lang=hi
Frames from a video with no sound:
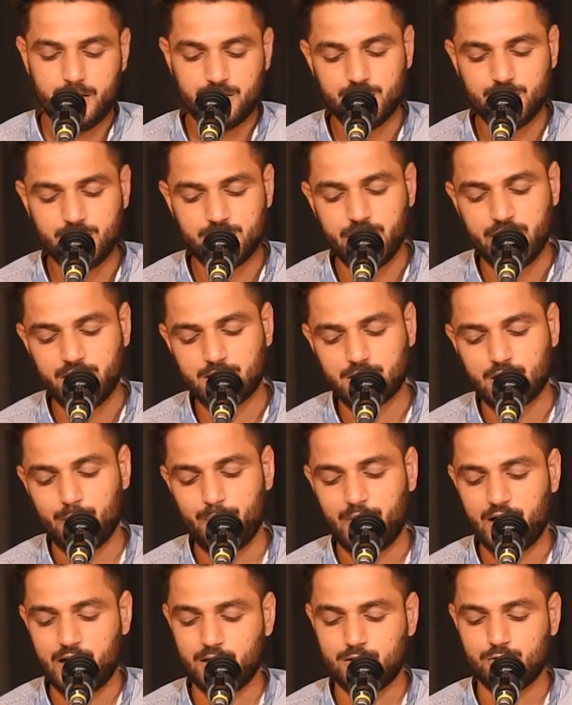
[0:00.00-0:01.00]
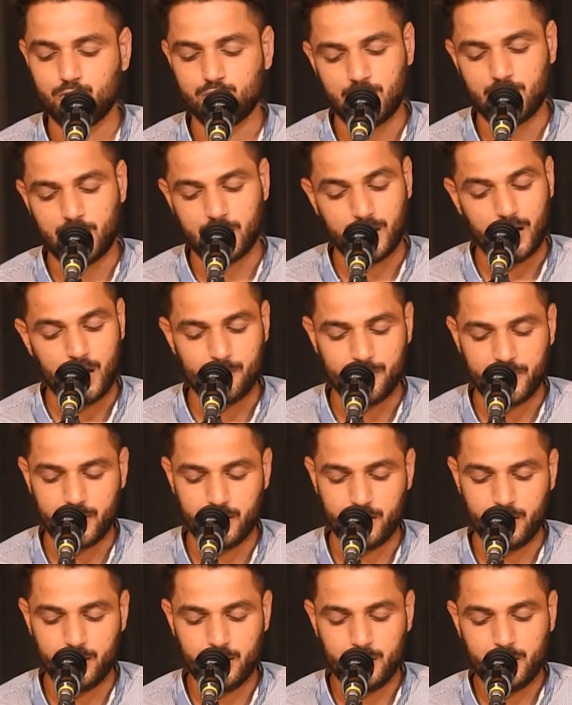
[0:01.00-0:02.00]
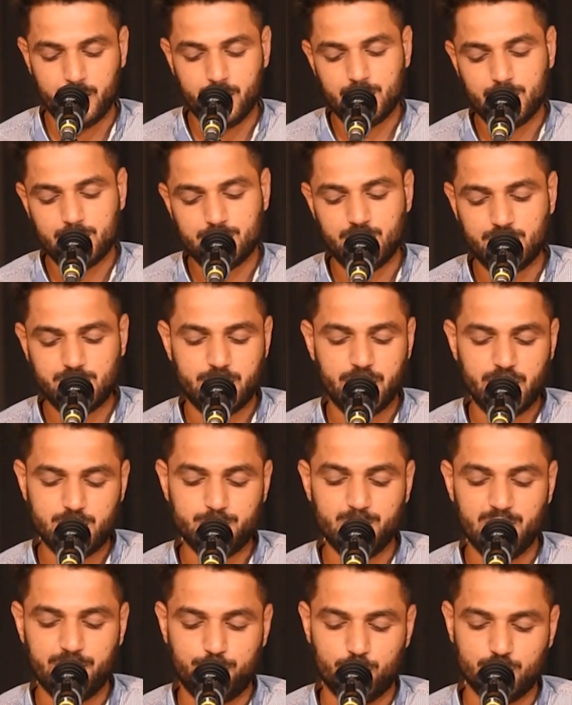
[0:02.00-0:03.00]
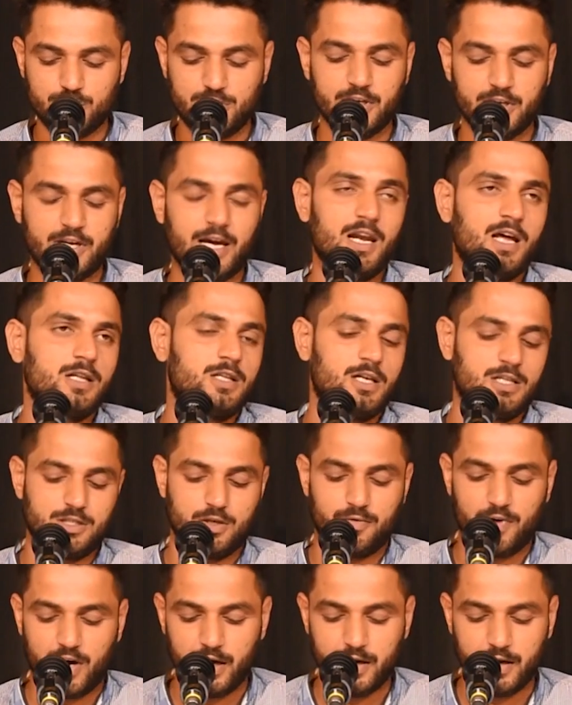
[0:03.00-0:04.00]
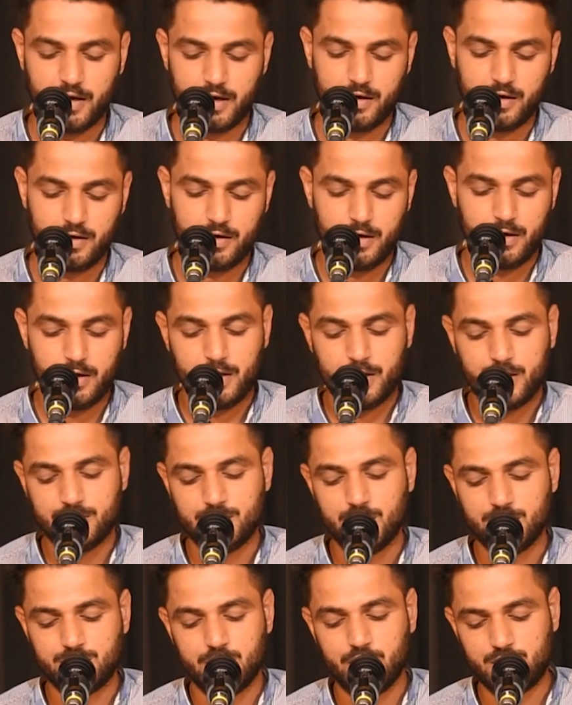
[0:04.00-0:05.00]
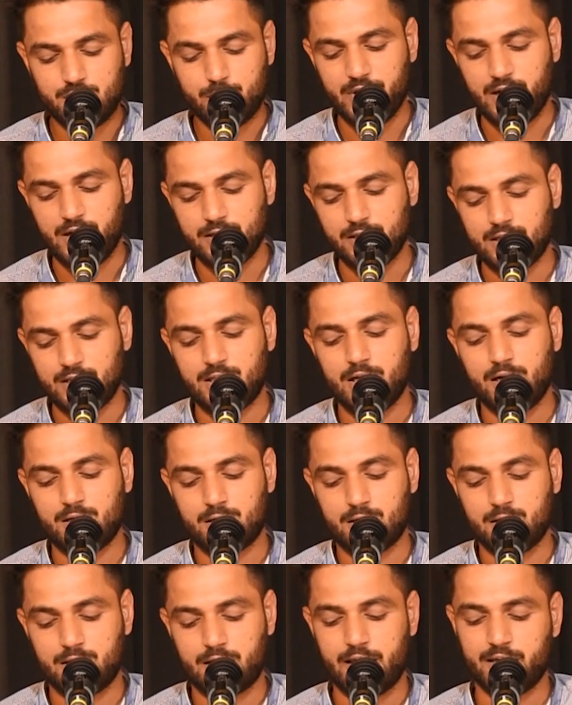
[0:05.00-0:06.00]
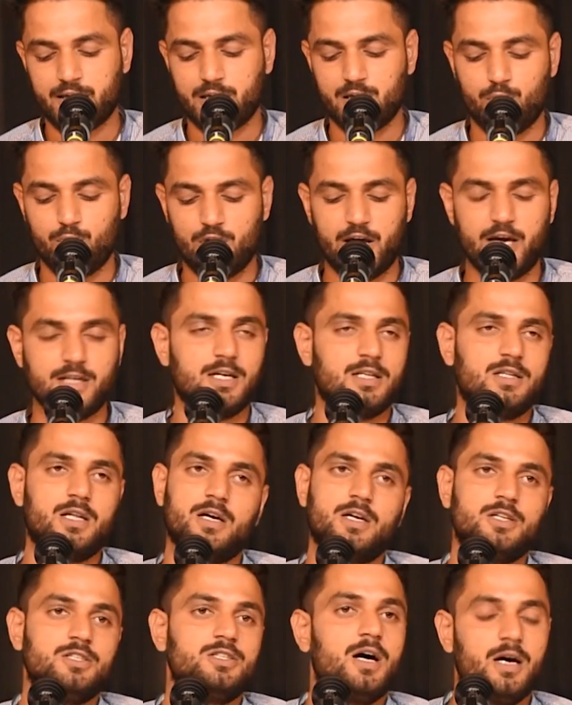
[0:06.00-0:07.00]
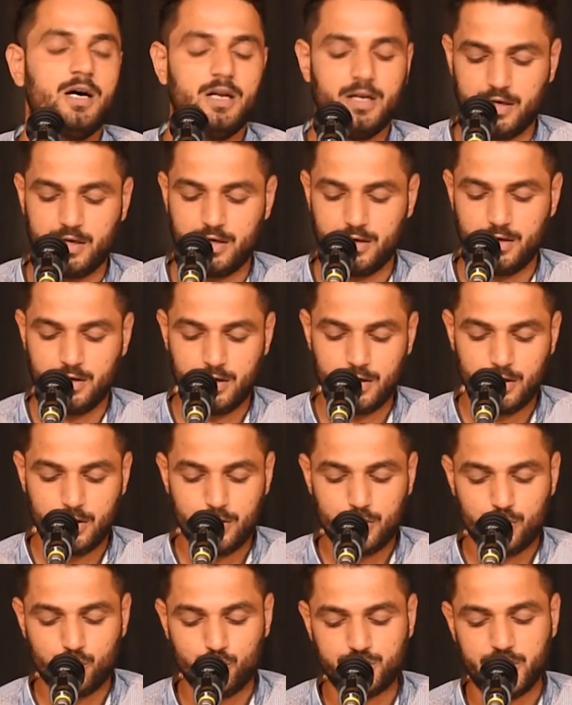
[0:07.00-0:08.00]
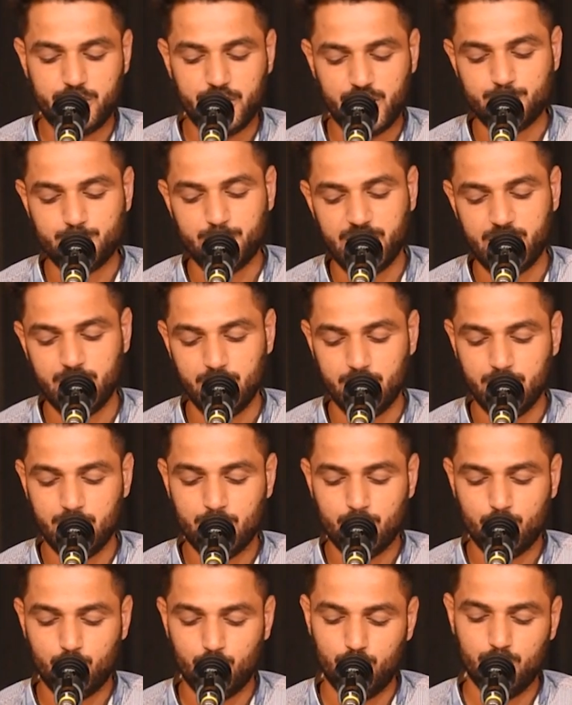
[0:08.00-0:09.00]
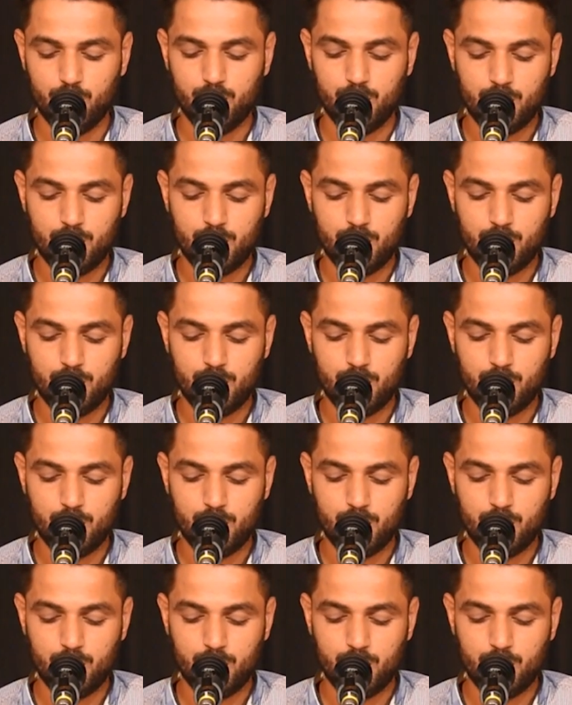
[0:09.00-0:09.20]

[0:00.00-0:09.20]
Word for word: जिस देश का भारत दूसरा नाम है जिस देश में फौजी कहलाता जवान है जिस देश में तक कह के बुलाया जाता किसान है उस देश में ही हो